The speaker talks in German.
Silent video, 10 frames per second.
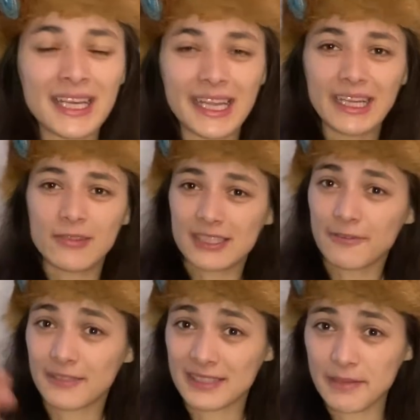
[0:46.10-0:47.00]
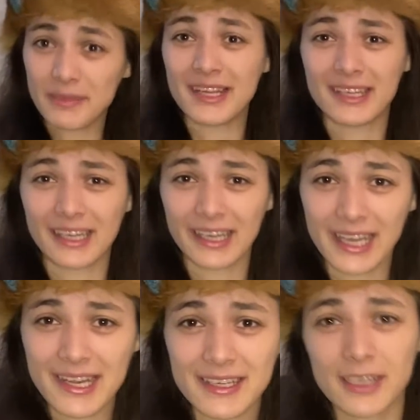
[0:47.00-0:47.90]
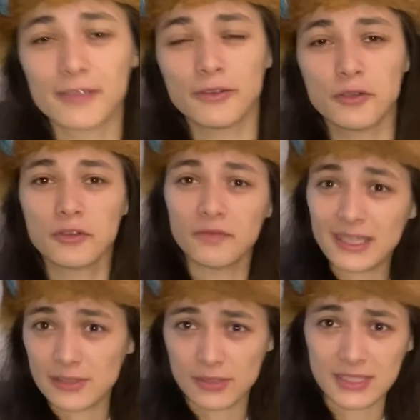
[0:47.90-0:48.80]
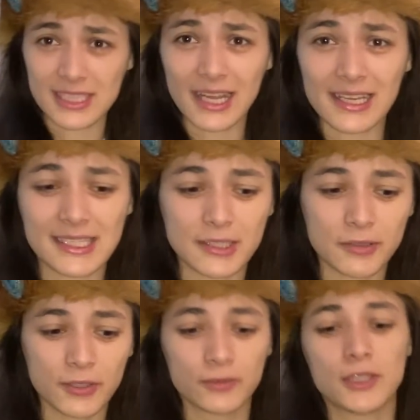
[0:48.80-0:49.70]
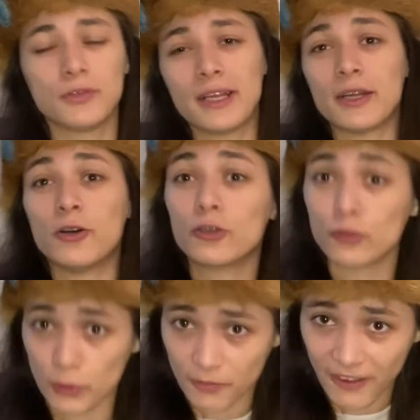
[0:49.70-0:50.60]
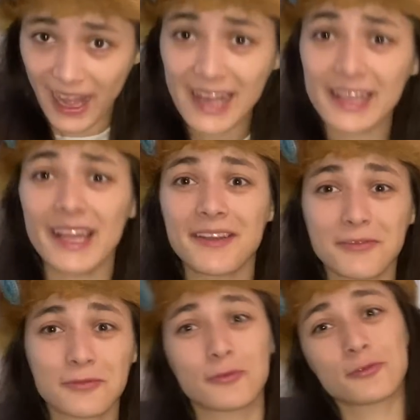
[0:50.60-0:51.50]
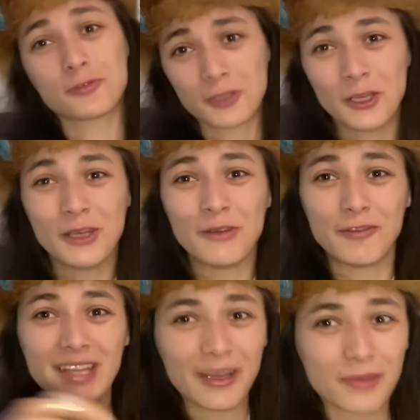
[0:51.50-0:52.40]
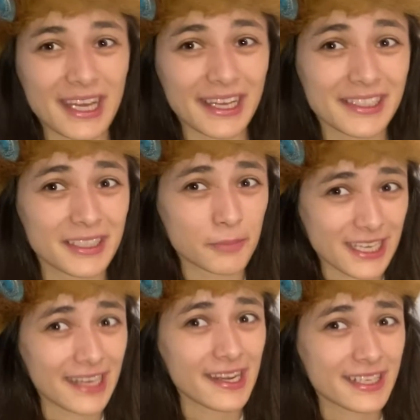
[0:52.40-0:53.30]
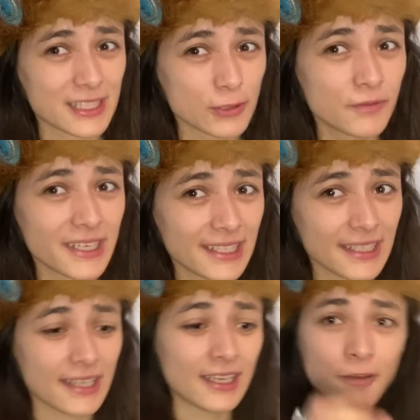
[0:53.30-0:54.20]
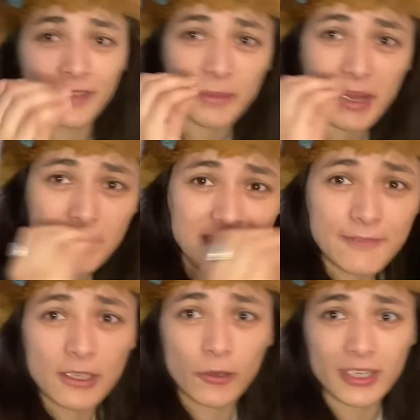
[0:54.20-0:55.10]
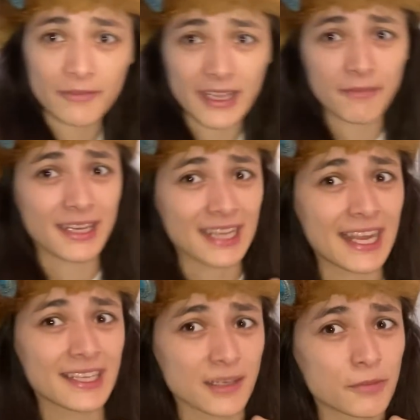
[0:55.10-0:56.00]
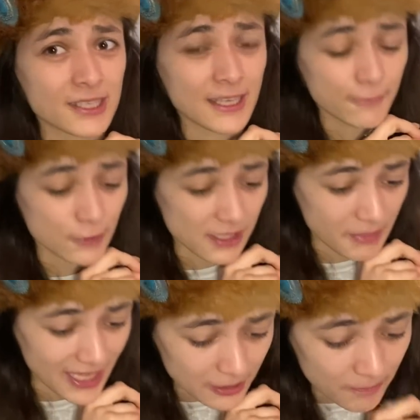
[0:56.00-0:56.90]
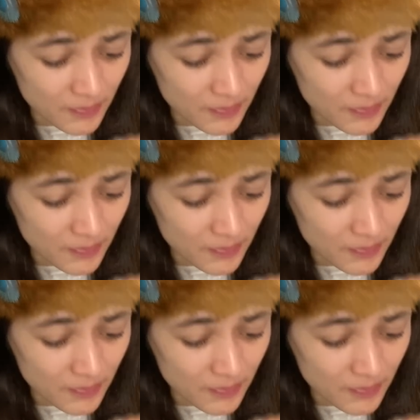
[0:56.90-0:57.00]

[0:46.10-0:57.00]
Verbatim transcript: inklusive sämtlicher Rechte auf irgendwelche Sozialleistungen und natürlich auch Wahlrecht. Das ist für die eine oder andere Partei nicht ganz unwichtig. Den laufen nämlich massiv die Leute weg, wegen der eigenen Politik wohlgemerkt.